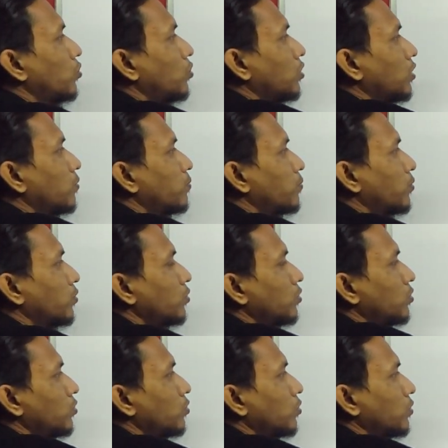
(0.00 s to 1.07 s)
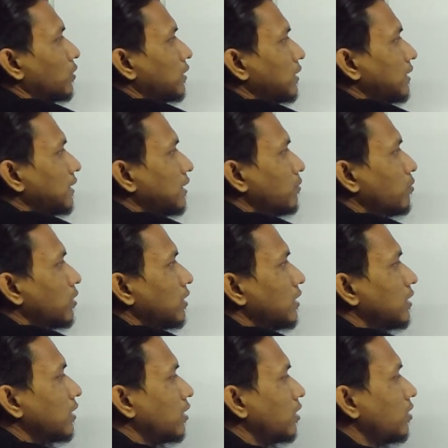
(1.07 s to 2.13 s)
ওকে প্রদত্ত কি কি বলে
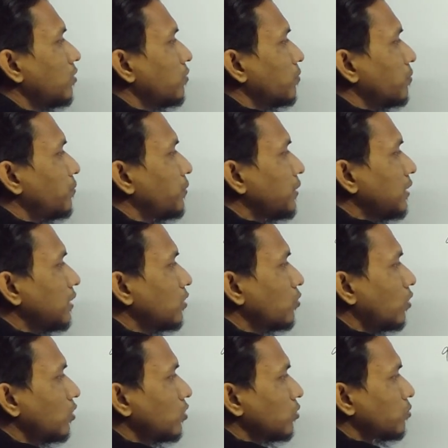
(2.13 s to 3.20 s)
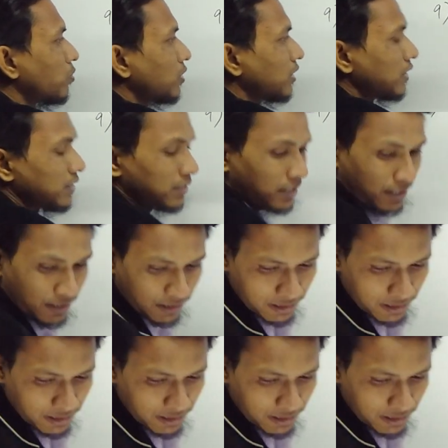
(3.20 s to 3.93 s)
দিয়েছে দেখে নাও ডি ইকুয়াল টু বলে দিয়েছে